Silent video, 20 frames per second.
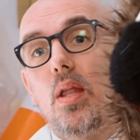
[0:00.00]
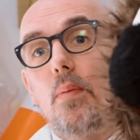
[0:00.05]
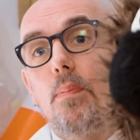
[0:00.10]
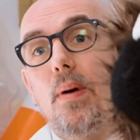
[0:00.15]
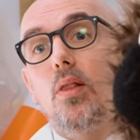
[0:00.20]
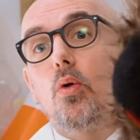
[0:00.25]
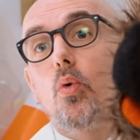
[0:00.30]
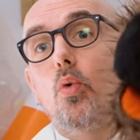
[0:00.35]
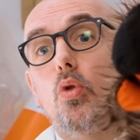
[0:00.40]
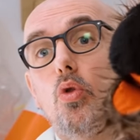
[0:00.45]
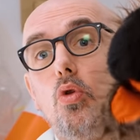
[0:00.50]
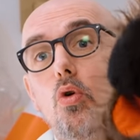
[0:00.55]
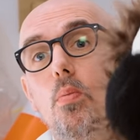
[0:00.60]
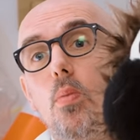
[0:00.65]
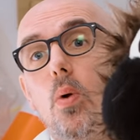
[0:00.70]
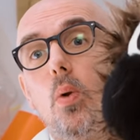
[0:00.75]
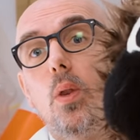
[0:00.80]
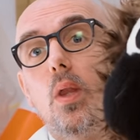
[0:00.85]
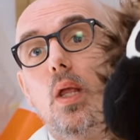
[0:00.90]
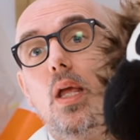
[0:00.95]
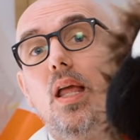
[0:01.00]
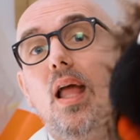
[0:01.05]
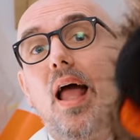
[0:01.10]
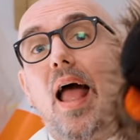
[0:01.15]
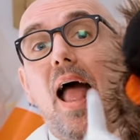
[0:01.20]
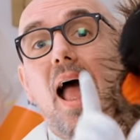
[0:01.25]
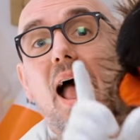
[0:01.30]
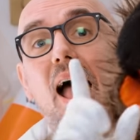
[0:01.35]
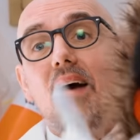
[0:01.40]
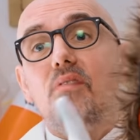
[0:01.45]
en EHPAD, ont demandé
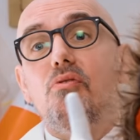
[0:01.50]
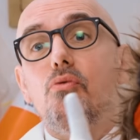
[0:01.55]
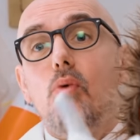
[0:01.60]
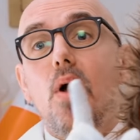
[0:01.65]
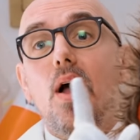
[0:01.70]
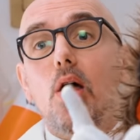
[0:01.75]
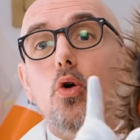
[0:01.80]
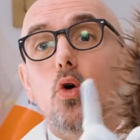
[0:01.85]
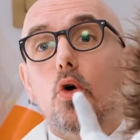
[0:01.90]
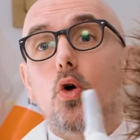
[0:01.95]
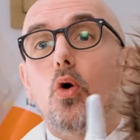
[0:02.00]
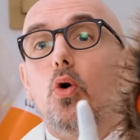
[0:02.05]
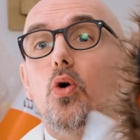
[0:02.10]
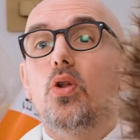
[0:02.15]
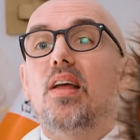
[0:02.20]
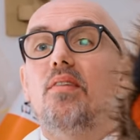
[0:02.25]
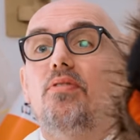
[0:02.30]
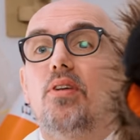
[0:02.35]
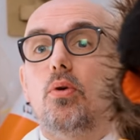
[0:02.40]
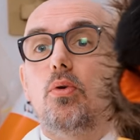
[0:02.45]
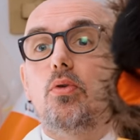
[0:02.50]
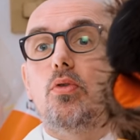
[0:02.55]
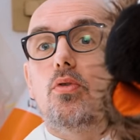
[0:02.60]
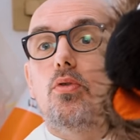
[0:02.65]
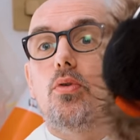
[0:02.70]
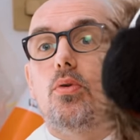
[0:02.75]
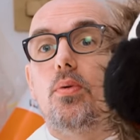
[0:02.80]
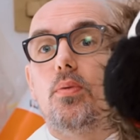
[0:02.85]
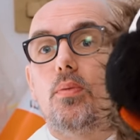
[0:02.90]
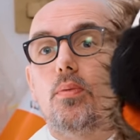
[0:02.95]
à avoir le
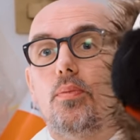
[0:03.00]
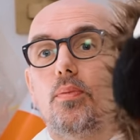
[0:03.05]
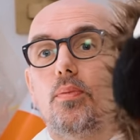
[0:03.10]
coronavirus.